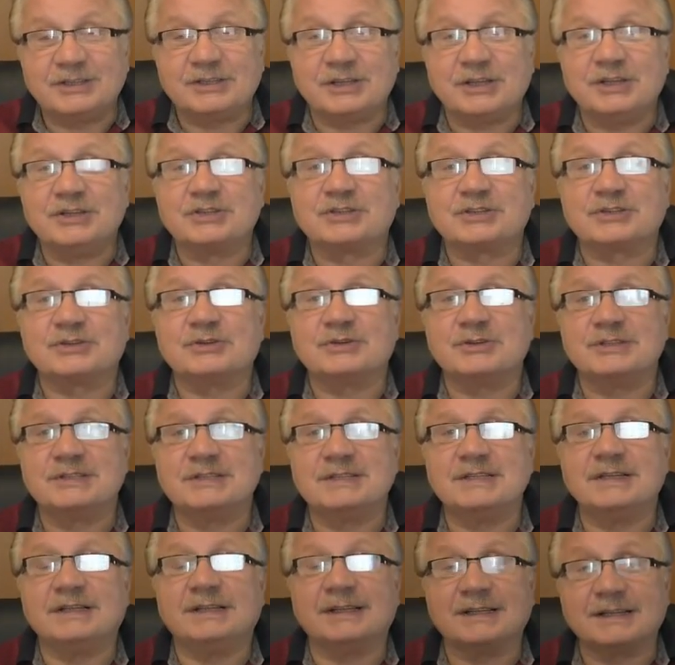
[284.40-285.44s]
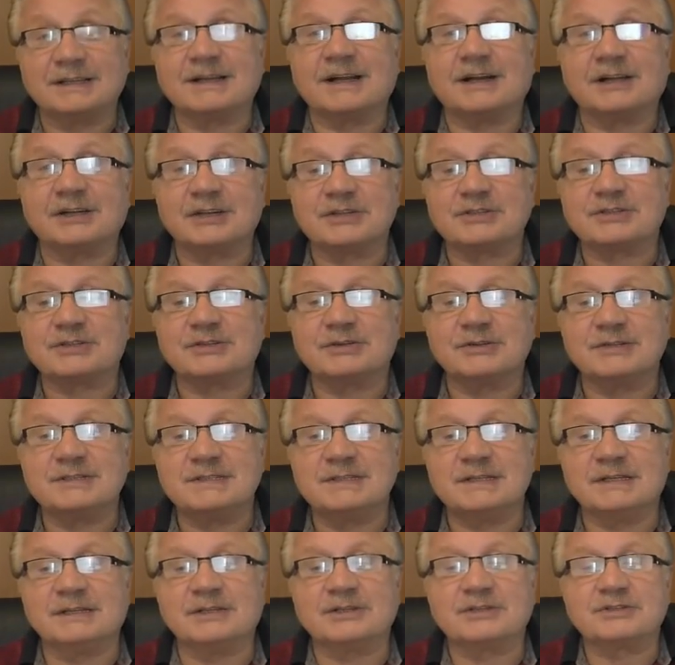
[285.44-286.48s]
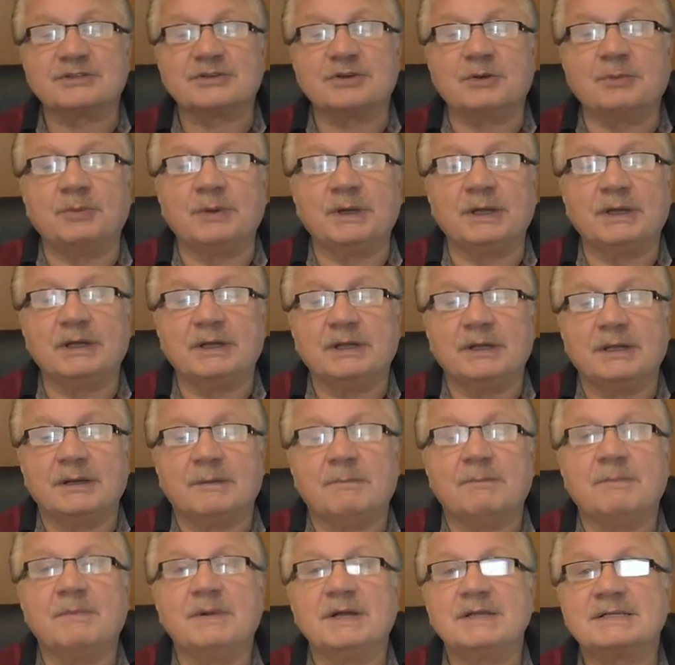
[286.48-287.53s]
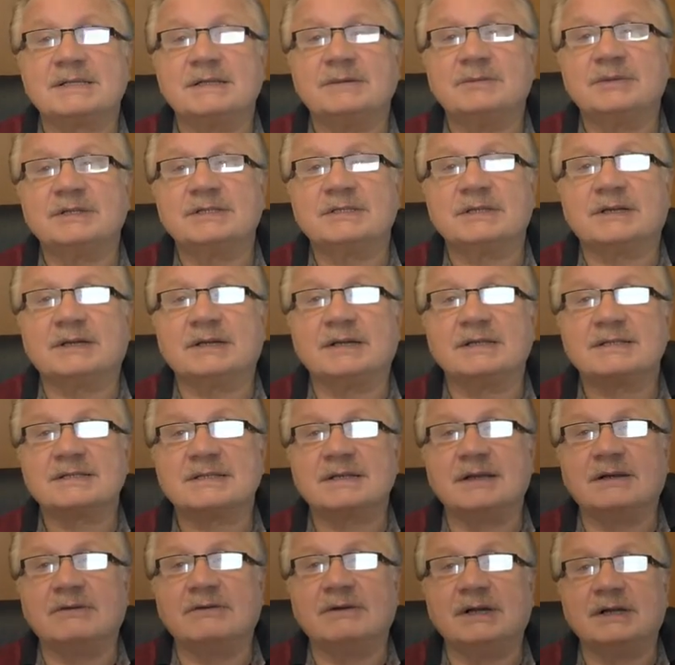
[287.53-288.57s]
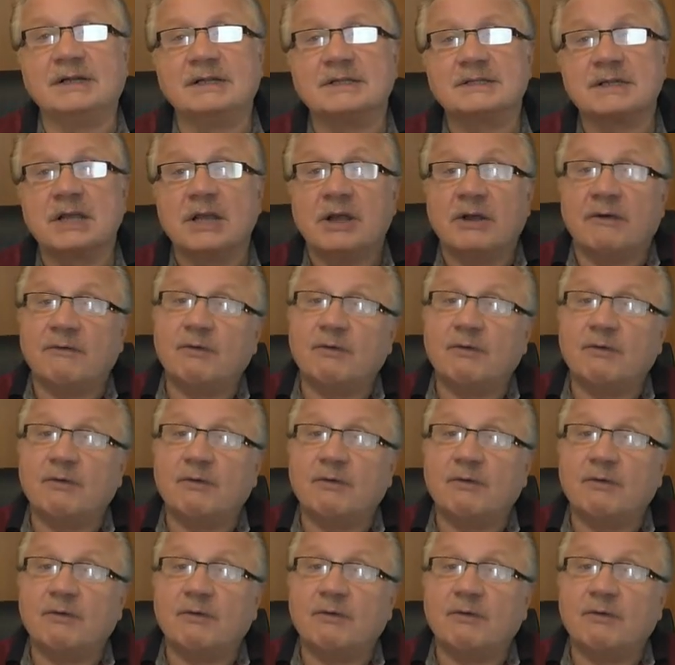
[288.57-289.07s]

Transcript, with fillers: и что делать, как и что делать, чтобы мысли материализовались.